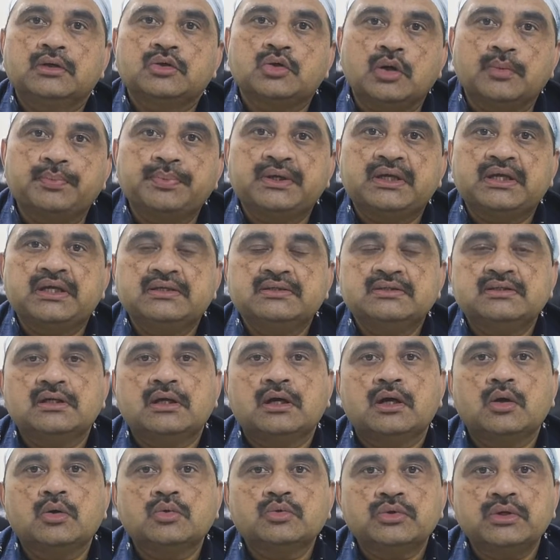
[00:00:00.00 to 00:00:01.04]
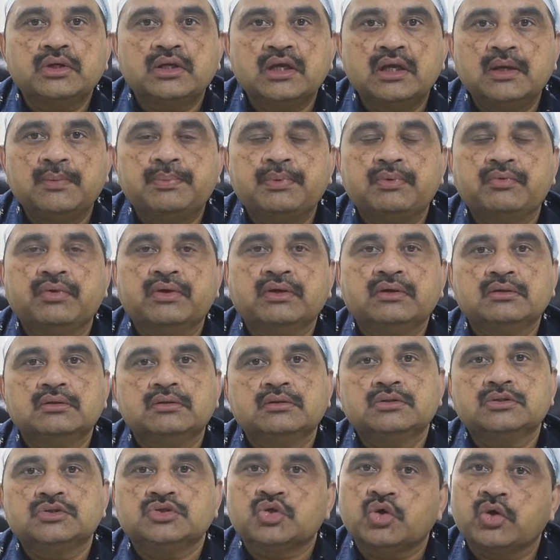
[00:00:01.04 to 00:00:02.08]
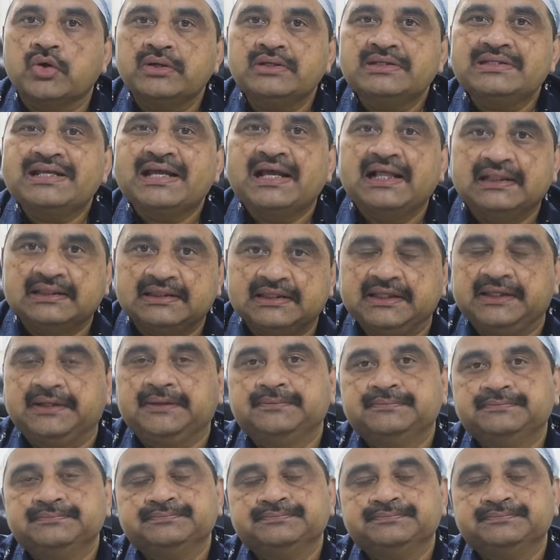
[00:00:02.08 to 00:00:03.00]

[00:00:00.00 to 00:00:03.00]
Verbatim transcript: టాపిక్ ఈజ్ హౌ టు కీప్ యువర్ జాయింట్స్ హెల్తీ